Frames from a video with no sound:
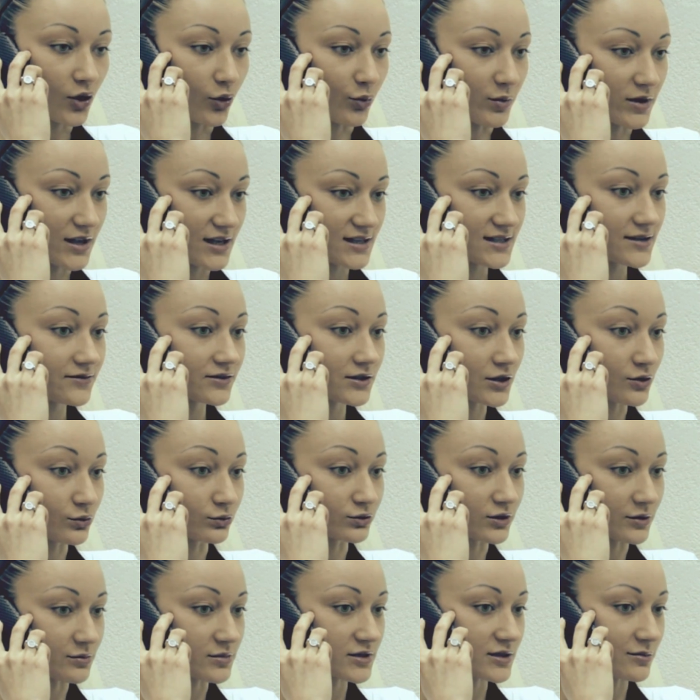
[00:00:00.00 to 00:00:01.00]
У меня завтра
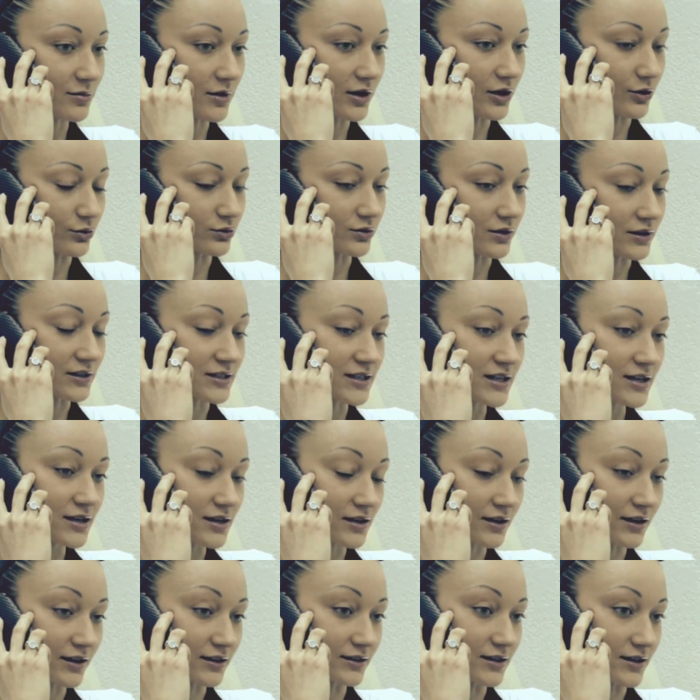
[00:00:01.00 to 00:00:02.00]
утром самолет. Где
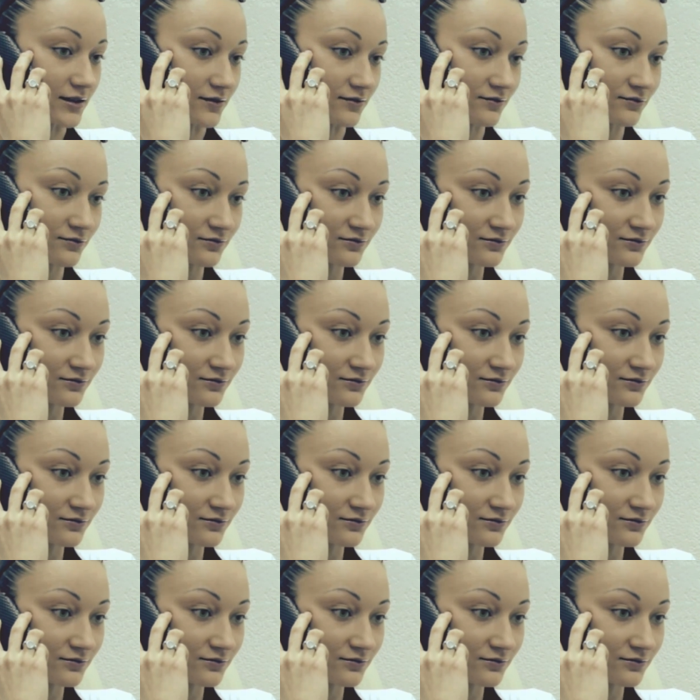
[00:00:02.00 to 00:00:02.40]
и когда?